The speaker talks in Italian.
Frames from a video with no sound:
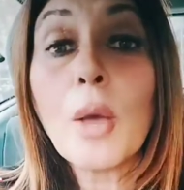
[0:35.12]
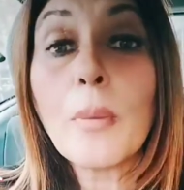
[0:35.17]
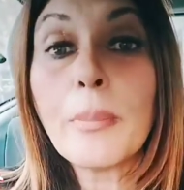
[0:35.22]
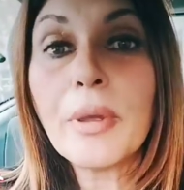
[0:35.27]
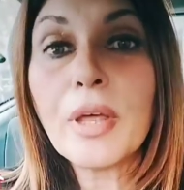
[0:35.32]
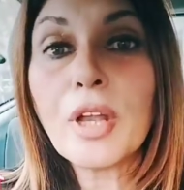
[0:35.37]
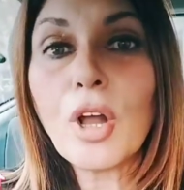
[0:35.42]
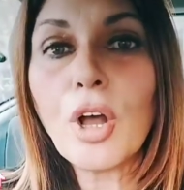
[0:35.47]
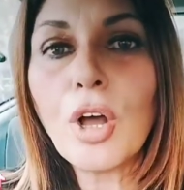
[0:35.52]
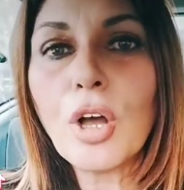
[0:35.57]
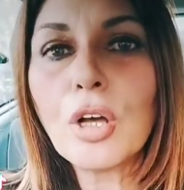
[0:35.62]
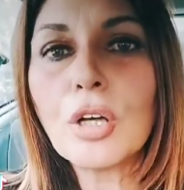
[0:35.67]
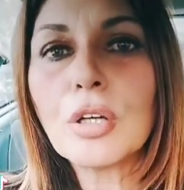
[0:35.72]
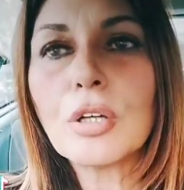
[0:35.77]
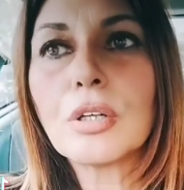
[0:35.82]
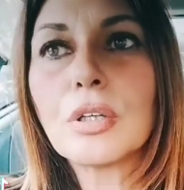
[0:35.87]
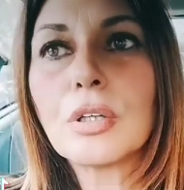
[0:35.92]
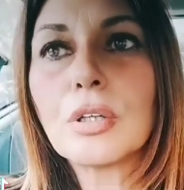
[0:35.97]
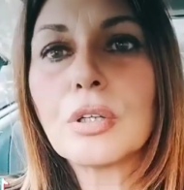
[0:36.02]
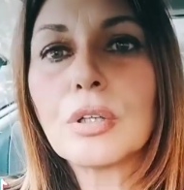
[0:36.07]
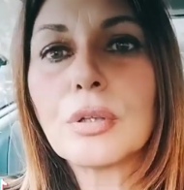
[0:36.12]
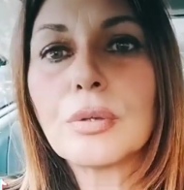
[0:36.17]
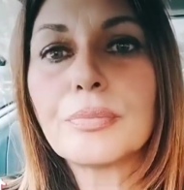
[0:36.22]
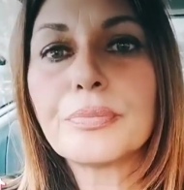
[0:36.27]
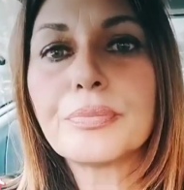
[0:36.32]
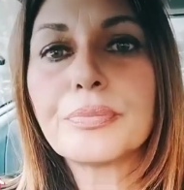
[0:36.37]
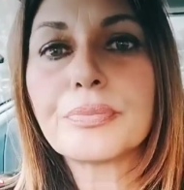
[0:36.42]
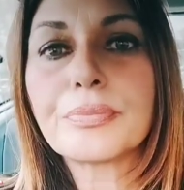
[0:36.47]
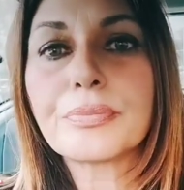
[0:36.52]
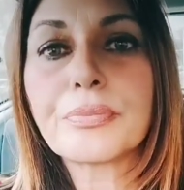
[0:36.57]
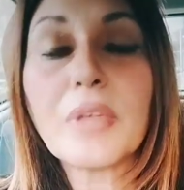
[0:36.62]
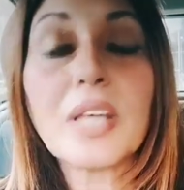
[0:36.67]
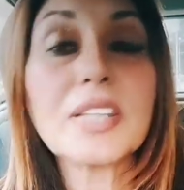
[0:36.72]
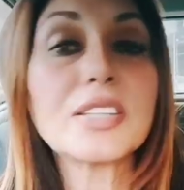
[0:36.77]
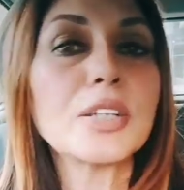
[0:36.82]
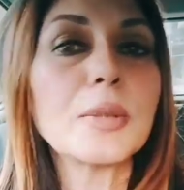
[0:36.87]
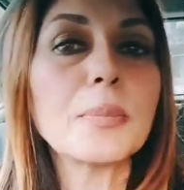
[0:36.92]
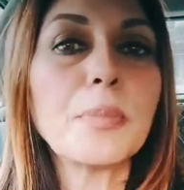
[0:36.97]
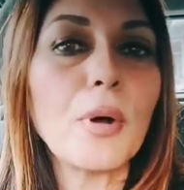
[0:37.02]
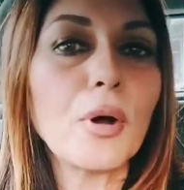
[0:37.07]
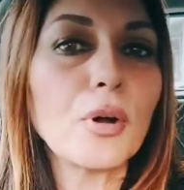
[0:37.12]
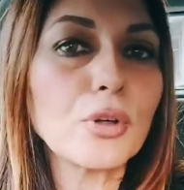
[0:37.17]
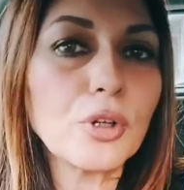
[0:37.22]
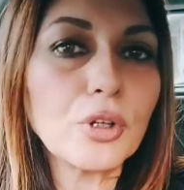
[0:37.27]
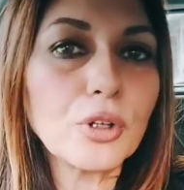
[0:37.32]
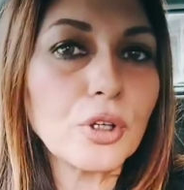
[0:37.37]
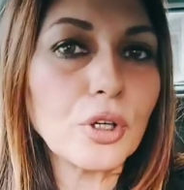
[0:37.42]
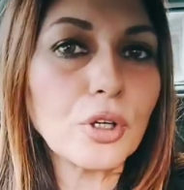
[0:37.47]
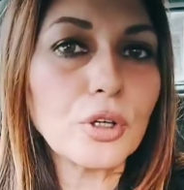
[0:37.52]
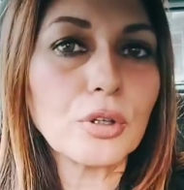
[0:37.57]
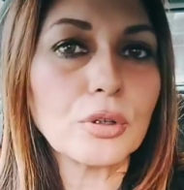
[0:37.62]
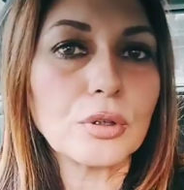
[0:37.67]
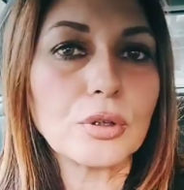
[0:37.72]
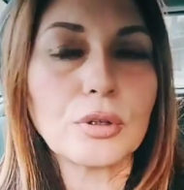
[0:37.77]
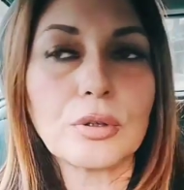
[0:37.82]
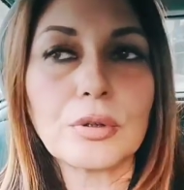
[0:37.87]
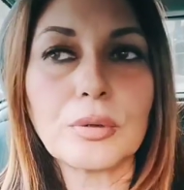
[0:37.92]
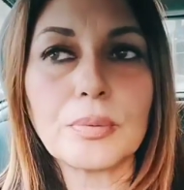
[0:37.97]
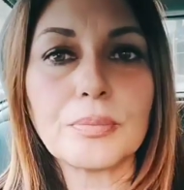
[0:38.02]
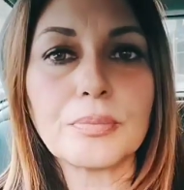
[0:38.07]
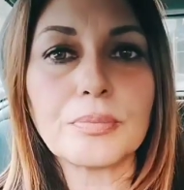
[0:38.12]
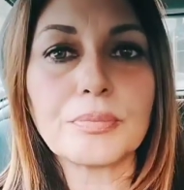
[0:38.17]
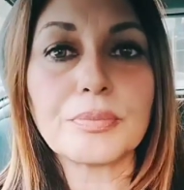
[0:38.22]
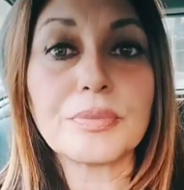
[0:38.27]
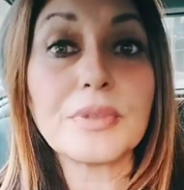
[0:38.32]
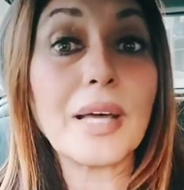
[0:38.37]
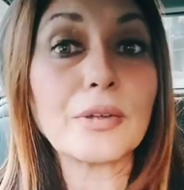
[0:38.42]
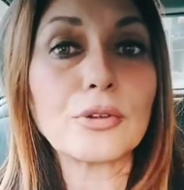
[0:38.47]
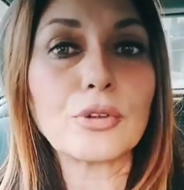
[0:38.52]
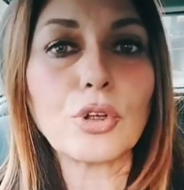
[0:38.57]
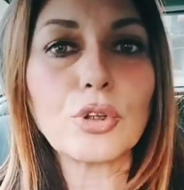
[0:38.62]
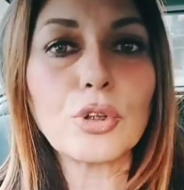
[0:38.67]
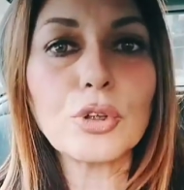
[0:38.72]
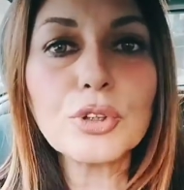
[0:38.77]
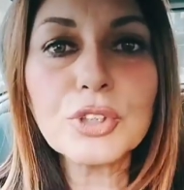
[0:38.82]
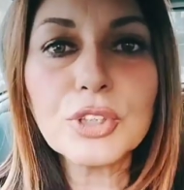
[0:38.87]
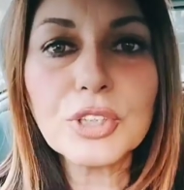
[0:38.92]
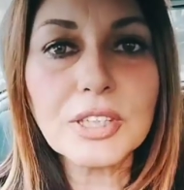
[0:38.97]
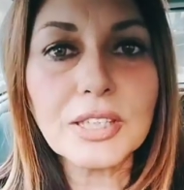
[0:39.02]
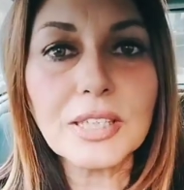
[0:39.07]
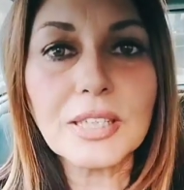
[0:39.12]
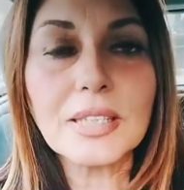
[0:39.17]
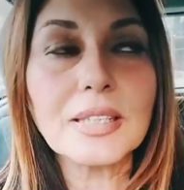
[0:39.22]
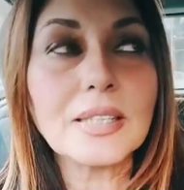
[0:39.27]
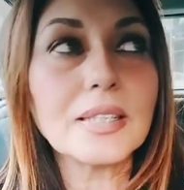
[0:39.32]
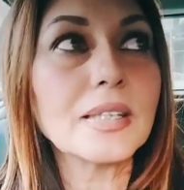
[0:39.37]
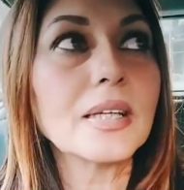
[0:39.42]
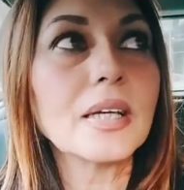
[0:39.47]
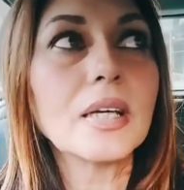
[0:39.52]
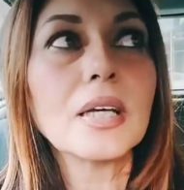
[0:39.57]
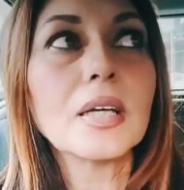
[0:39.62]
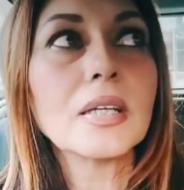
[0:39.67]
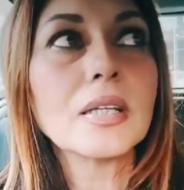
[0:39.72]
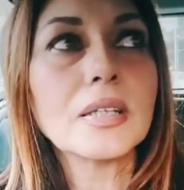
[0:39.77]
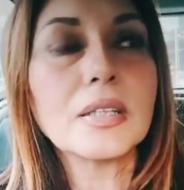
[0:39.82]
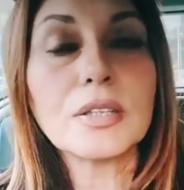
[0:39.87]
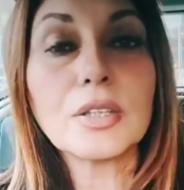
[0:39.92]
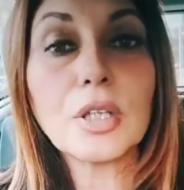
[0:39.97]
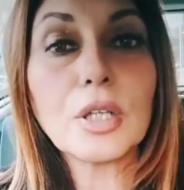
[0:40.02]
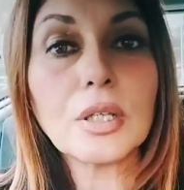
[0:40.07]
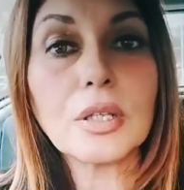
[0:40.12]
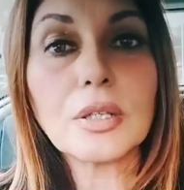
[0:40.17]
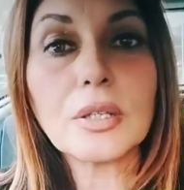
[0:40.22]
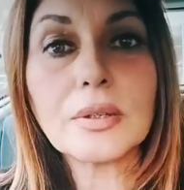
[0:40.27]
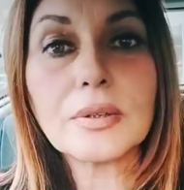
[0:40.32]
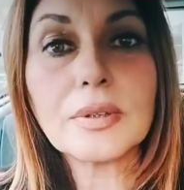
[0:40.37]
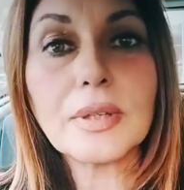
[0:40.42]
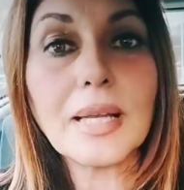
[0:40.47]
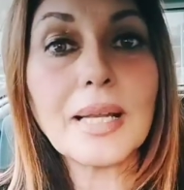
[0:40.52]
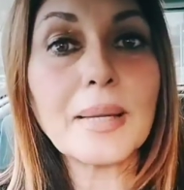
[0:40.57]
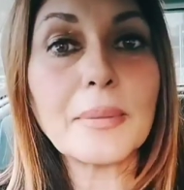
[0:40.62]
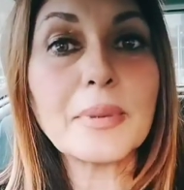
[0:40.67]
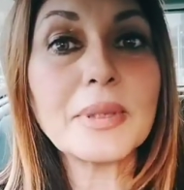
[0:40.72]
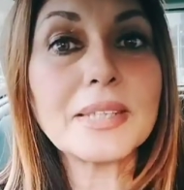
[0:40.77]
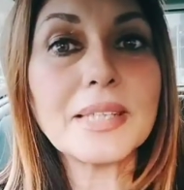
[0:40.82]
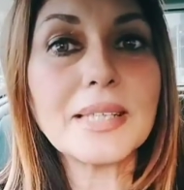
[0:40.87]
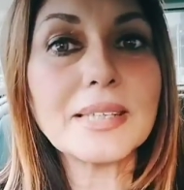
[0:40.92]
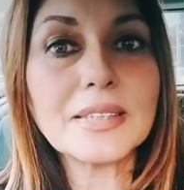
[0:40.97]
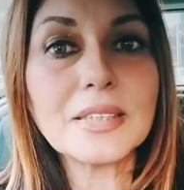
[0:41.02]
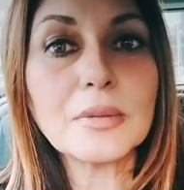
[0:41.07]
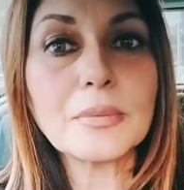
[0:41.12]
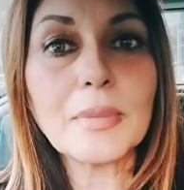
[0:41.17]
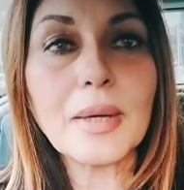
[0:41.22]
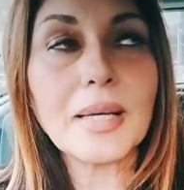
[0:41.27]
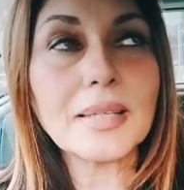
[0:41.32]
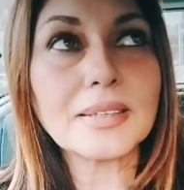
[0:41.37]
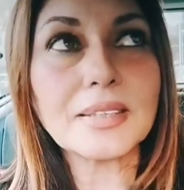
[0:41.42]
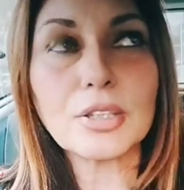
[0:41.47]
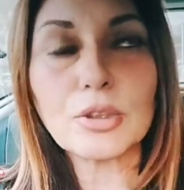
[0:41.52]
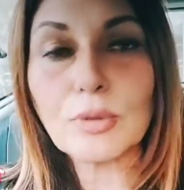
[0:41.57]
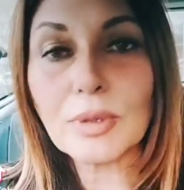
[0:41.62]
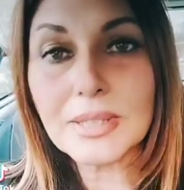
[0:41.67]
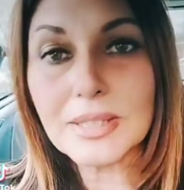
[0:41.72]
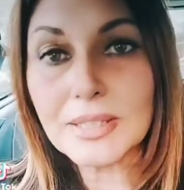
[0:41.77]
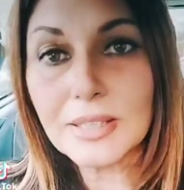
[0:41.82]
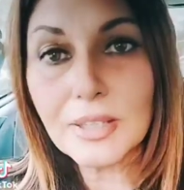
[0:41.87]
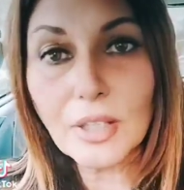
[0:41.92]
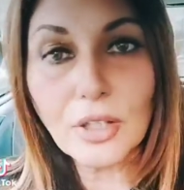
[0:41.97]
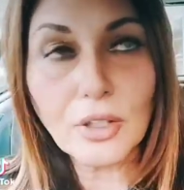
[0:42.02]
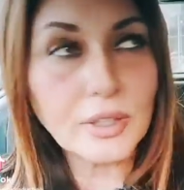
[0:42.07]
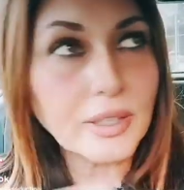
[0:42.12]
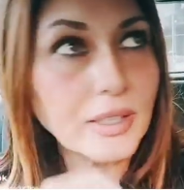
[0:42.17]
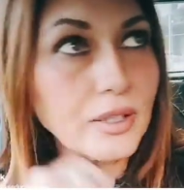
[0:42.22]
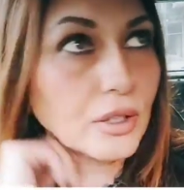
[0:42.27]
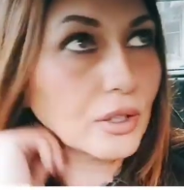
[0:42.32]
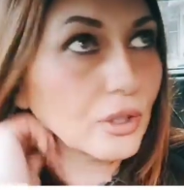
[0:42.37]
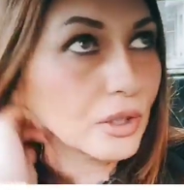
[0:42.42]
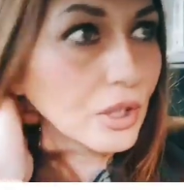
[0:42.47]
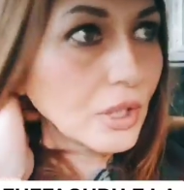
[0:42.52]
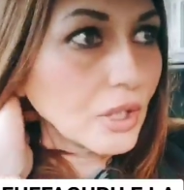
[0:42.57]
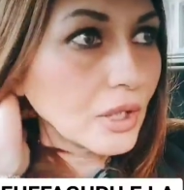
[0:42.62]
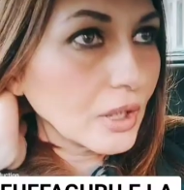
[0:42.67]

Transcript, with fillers: però ehm, si pongono ehm, dando consigli in, nella medesima situazione no?